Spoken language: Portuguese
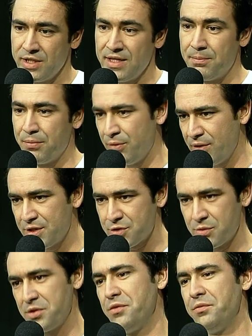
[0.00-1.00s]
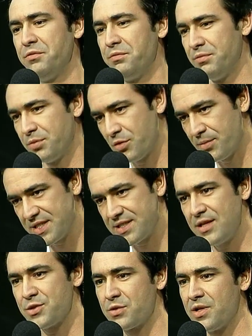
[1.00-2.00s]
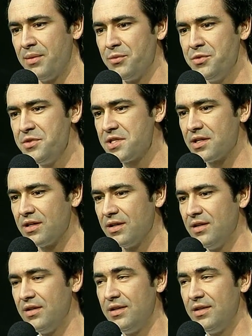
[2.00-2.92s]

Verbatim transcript: E depois, quando eu comecei a estudar música,